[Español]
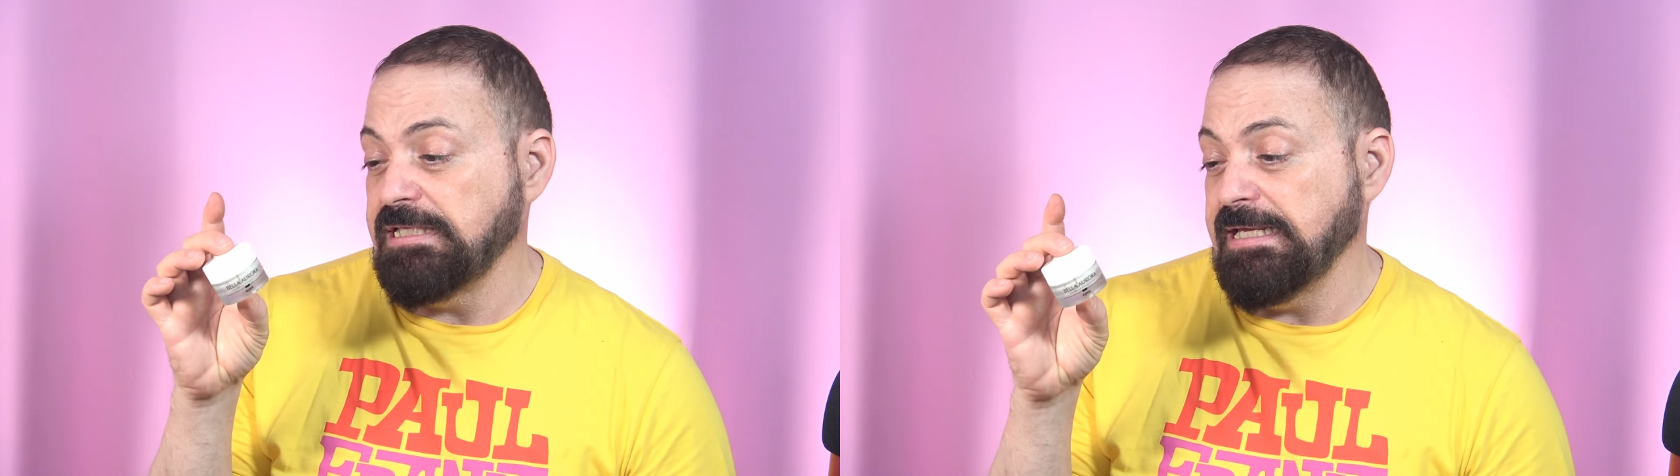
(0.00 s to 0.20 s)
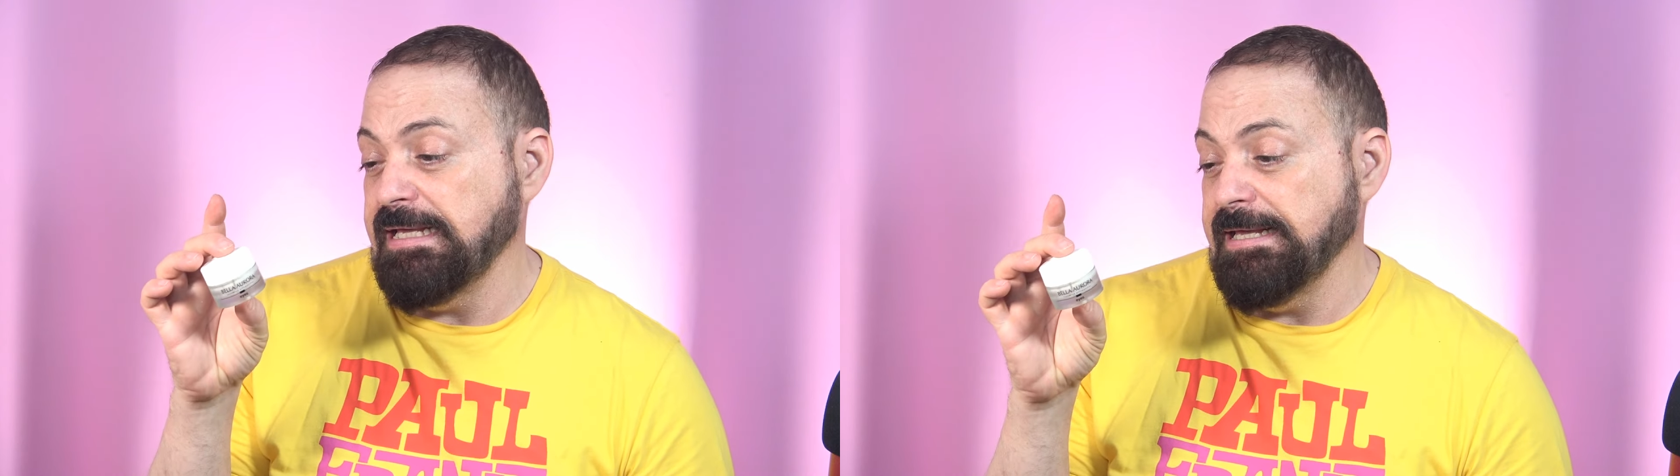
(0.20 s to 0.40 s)

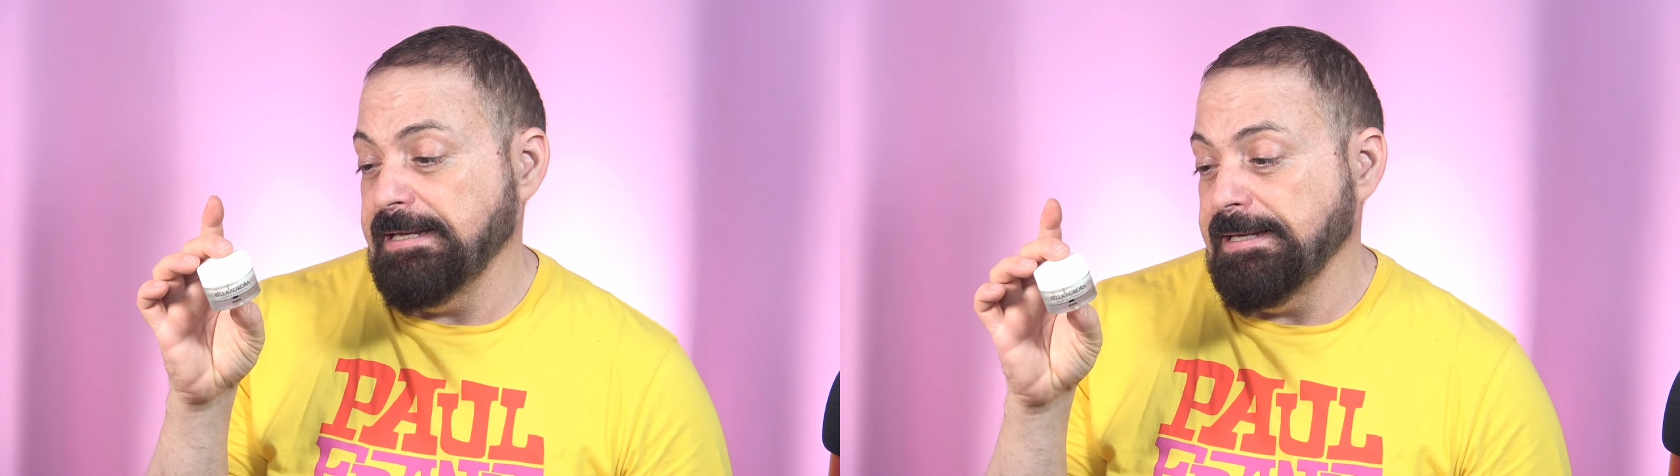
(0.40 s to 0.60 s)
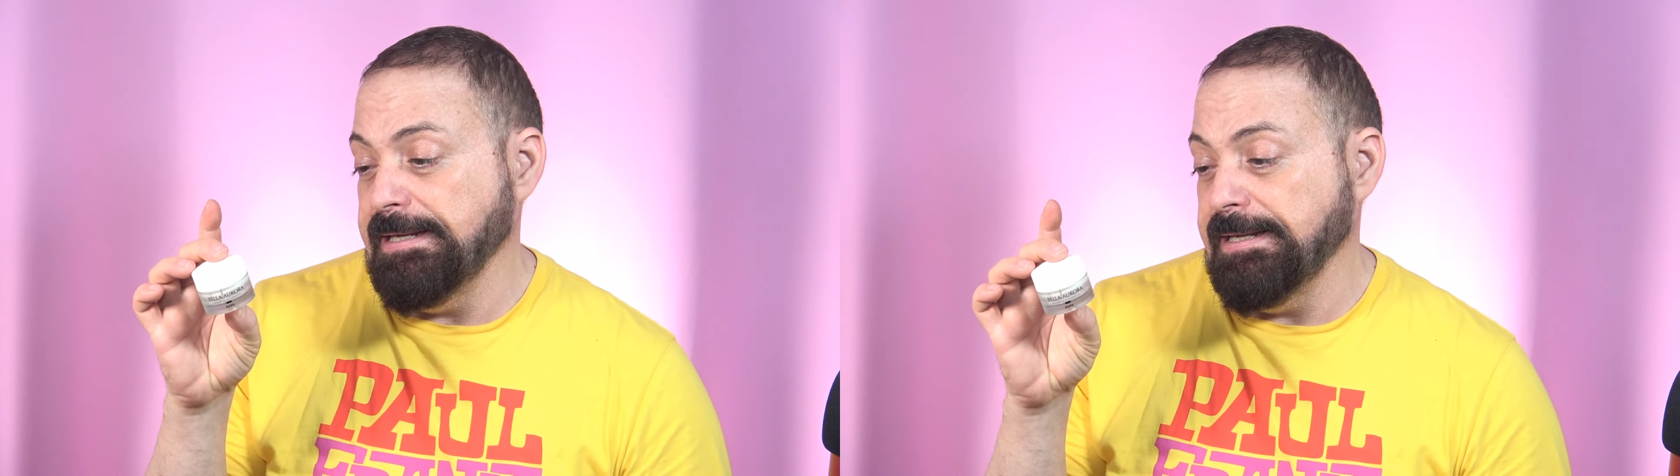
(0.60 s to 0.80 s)
de,
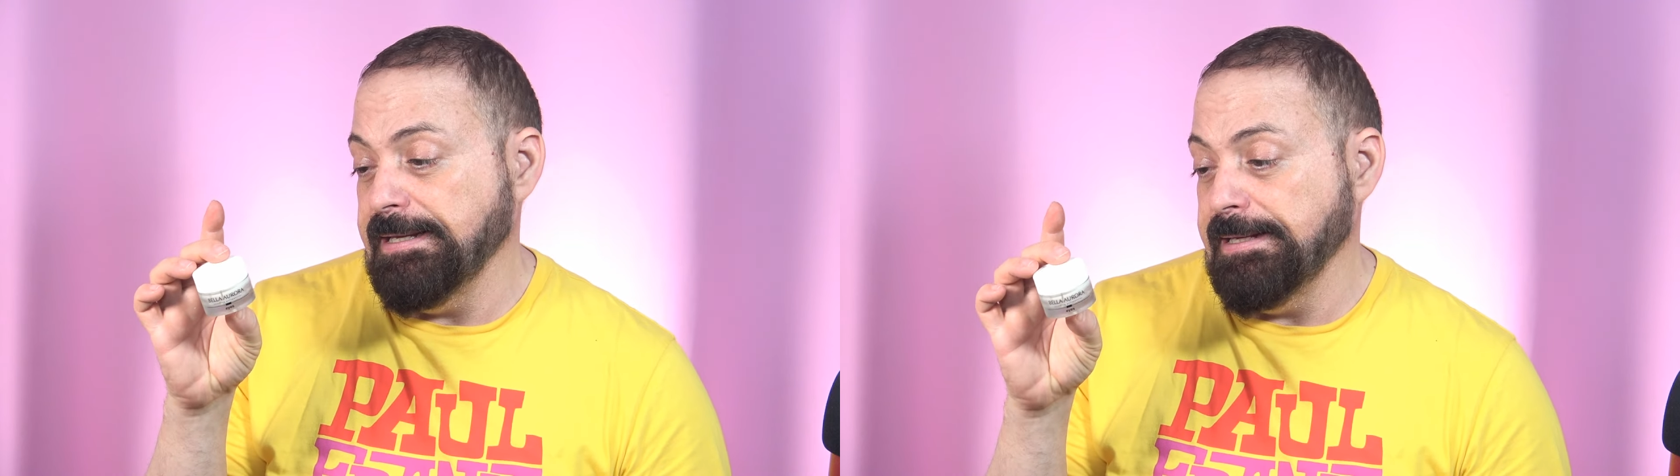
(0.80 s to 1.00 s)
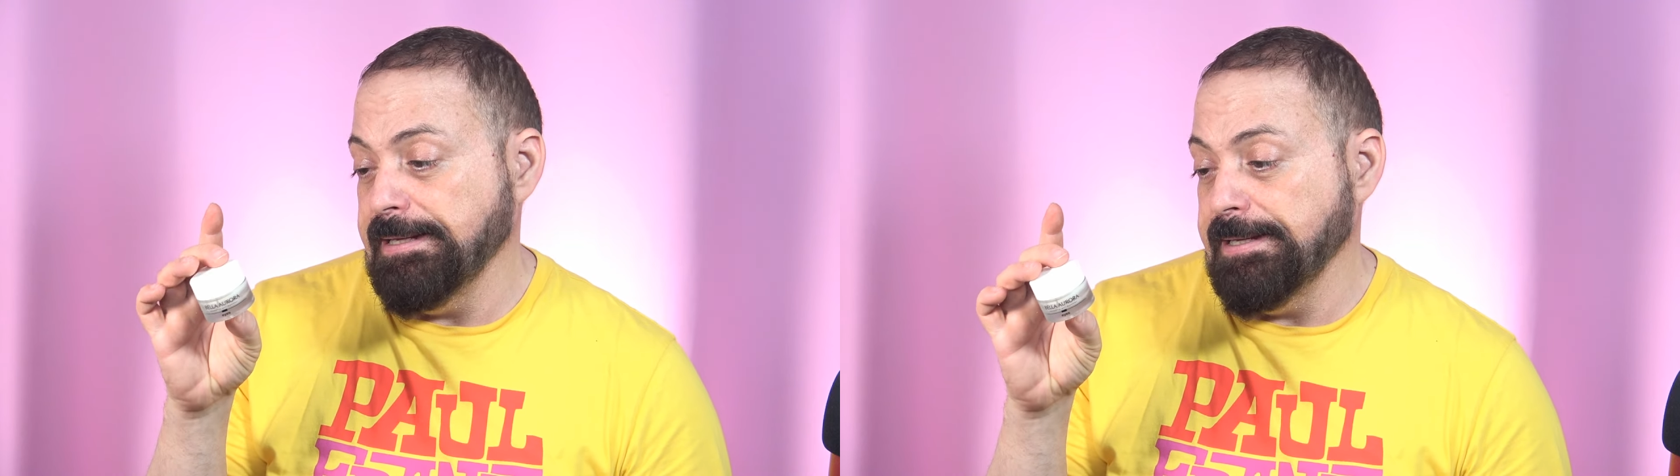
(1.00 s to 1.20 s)

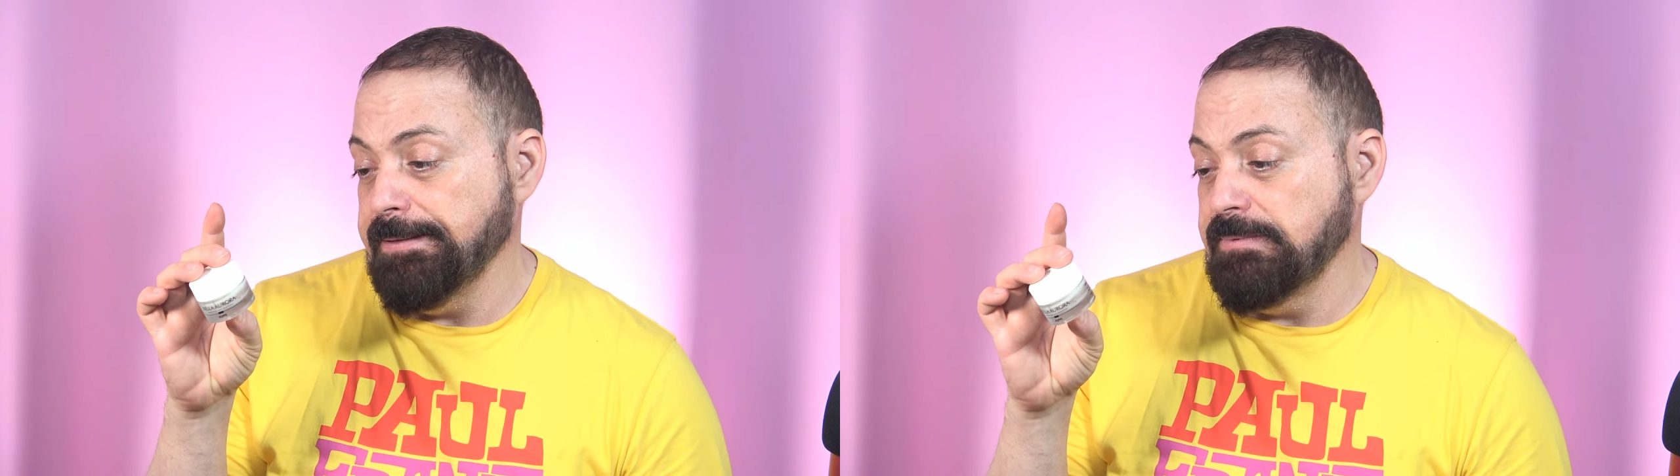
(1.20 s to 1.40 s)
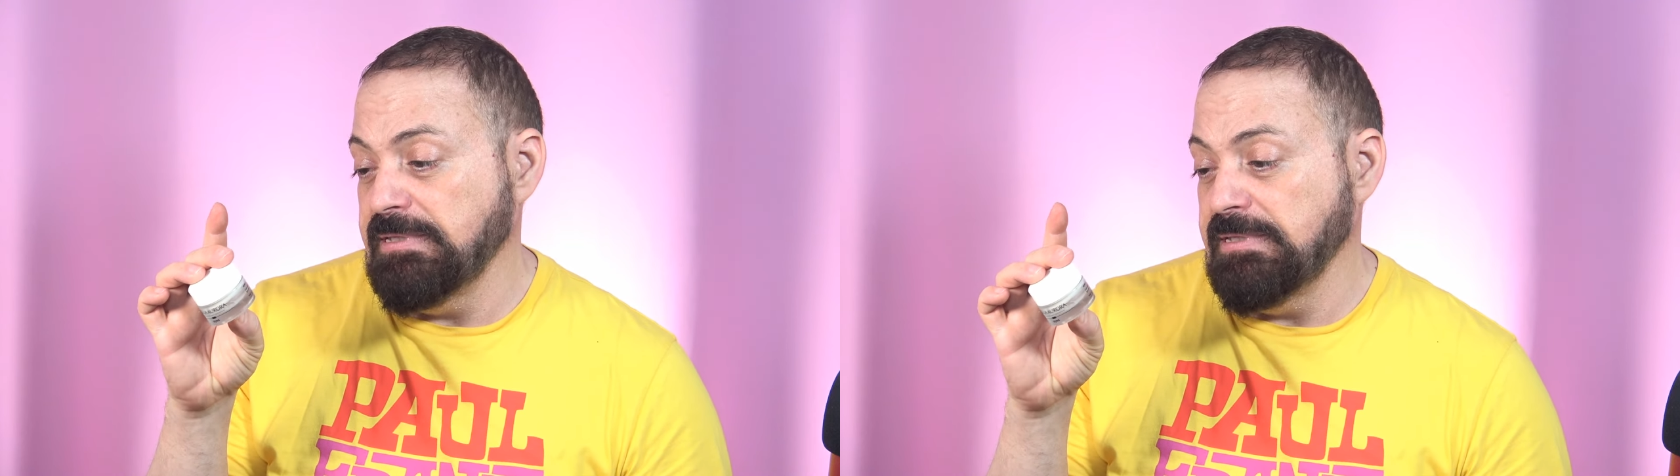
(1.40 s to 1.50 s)
eh,